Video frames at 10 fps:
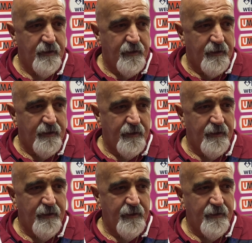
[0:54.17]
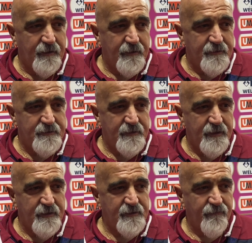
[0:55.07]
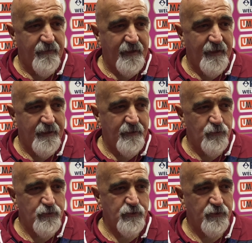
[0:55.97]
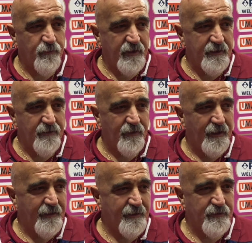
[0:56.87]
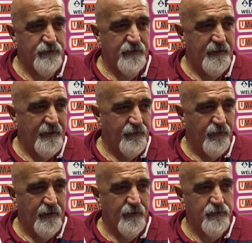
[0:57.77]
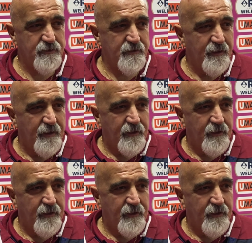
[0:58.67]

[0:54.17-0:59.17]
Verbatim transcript: che si riesce a fare anche in un giorno particolare che è il giorno della donna, così